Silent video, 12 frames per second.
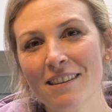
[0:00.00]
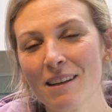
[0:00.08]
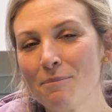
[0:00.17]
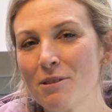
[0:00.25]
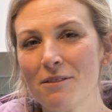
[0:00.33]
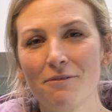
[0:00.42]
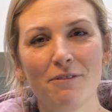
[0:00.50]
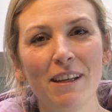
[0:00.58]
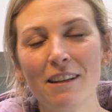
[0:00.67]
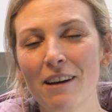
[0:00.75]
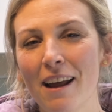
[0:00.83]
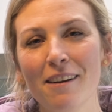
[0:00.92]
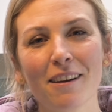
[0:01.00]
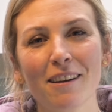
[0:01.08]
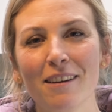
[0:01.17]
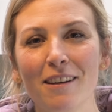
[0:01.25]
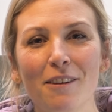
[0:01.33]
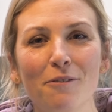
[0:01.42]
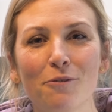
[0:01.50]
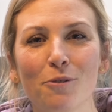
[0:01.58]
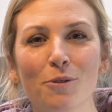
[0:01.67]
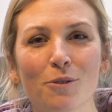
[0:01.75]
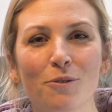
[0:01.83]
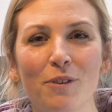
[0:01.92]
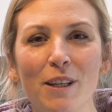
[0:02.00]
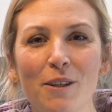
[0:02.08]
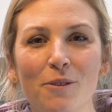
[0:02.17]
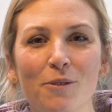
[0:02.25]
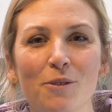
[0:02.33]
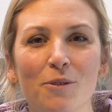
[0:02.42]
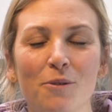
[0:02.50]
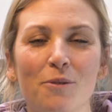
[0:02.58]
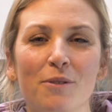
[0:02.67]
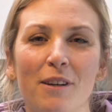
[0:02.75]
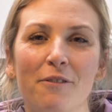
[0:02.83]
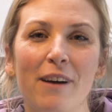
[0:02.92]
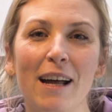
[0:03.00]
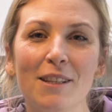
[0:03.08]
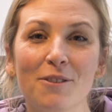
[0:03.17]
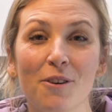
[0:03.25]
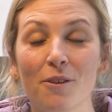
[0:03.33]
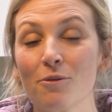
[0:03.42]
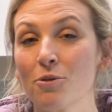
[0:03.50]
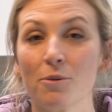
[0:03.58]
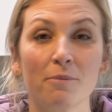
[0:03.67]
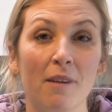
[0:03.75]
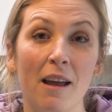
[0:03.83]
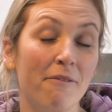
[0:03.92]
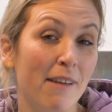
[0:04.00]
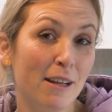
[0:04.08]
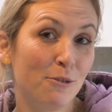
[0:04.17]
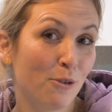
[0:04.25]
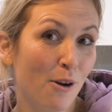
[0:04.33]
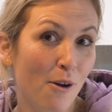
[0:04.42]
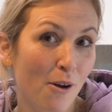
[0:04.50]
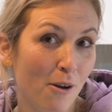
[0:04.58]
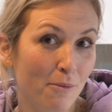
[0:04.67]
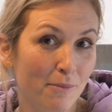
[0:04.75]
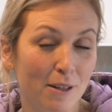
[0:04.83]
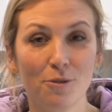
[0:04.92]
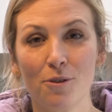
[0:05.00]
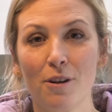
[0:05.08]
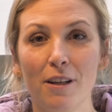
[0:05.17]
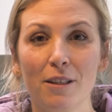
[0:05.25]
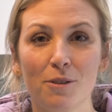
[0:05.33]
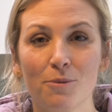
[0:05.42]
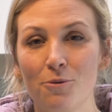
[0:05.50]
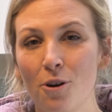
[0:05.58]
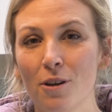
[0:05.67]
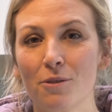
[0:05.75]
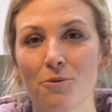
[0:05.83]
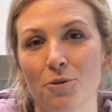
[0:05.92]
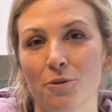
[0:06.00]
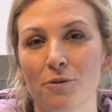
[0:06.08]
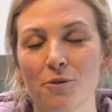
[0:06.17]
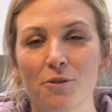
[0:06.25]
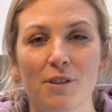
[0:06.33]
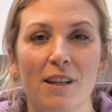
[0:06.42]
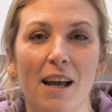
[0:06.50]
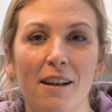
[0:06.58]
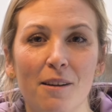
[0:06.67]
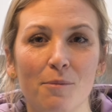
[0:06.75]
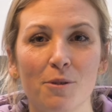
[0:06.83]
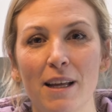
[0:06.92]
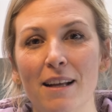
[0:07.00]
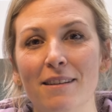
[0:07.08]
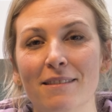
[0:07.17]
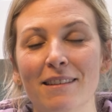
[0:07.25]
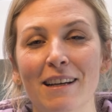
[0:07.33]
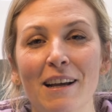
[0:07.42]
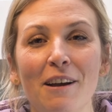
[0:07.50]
Da gibt es viele andere Infos und Videos zu unseren Fahrzeugen, zum Ventura Urban natürlich, zum Rocket Roof, unseren anderen Modellen.